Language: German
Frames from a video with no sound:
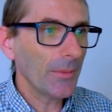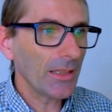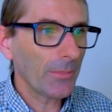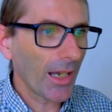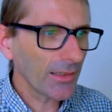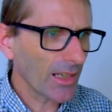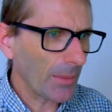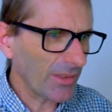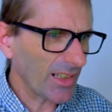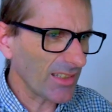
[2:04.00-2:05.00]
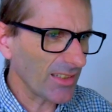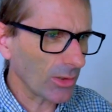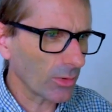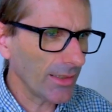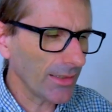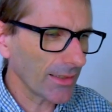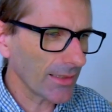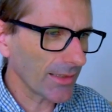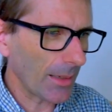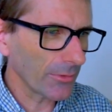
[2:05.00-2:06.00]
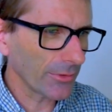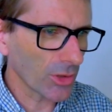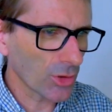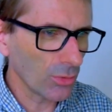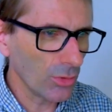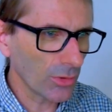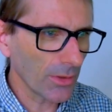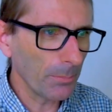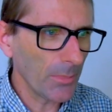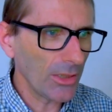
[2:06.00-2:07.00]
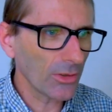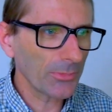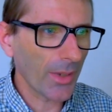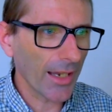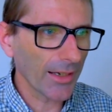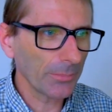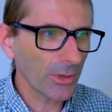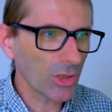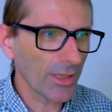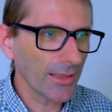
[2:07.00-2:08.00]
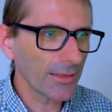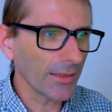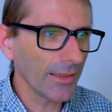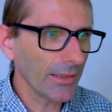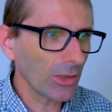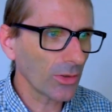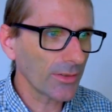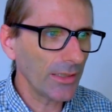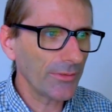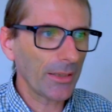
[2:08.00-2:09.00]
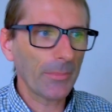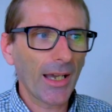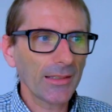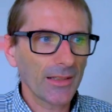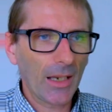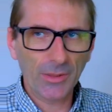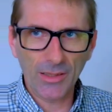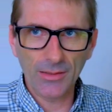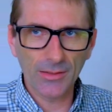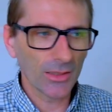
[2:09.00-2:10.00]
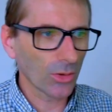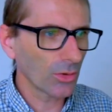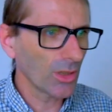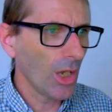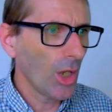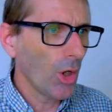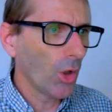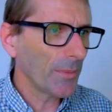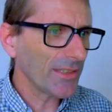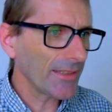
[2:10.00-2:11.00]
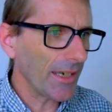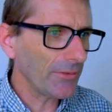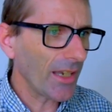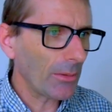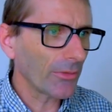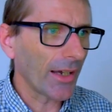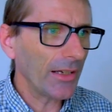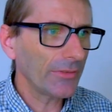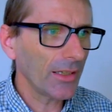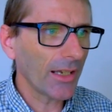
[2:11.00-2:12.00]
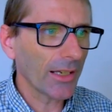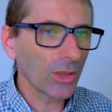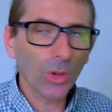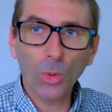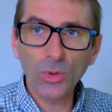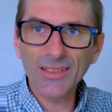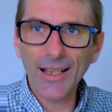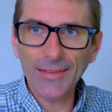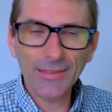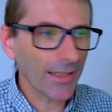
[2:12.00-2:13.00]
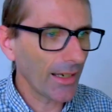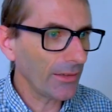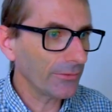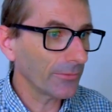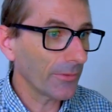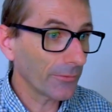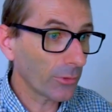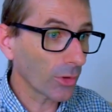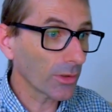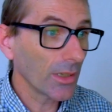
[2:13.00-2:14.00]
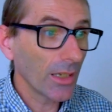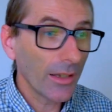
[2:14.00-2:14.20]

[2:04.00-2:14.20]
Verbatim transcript: sehen wir die Marktkapitalisierung und hier die Gesamtverschuldung minus Bargeldbestand inklusive der Marktkapitalisierung. Und wir sehen, wir haben auf alle Fälle einen großen Anteil von